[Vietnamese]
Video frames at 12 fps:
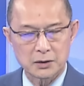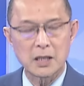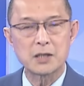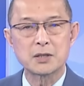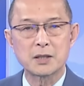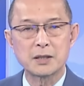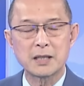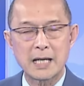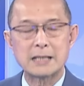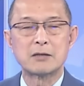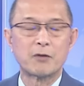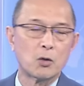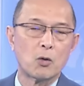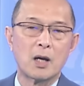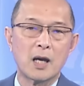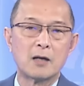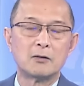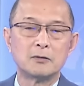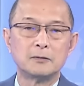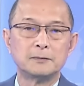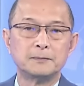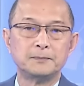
Thế giới ngay sau phần quảng cáo.